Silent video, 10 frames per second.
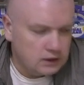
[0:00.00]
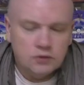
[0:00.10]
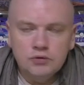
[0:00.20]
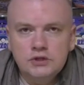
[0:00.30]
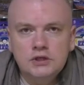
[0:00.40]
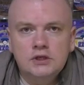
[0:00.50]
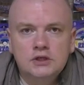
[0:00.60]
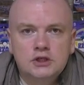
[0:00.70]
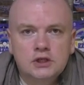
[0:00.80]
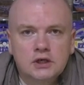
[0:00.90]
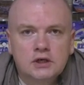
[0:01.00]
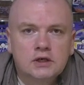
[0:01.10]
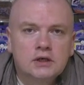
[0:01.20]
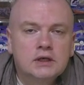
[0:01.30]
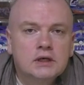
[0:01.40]
Удилища
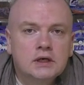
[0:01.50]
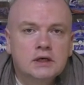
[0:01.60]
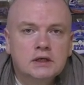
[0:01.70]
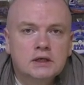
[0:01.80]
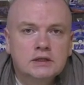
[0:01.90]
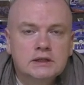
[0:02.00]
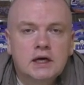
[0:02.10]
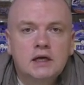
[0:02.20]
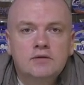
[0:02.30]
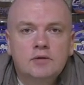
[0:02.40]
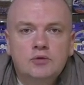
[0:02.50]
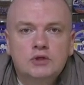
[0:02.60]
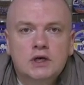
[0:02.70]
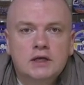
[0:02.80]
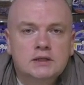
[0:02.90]
э, стали
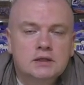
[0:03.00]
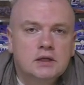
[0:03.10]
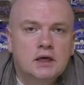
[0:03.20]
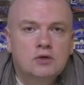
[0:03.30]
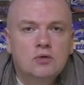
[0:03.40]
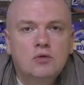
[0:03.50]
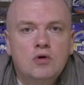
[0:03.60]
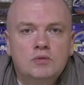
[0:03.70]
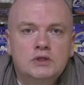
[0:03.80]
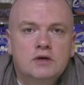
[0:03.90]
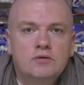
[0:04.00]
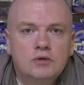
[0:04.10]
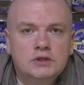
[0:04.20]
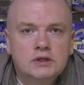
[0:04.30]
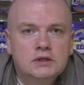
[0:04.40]
выпускаться на другом
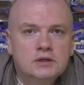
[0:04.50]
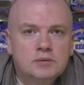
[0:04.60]
заводе,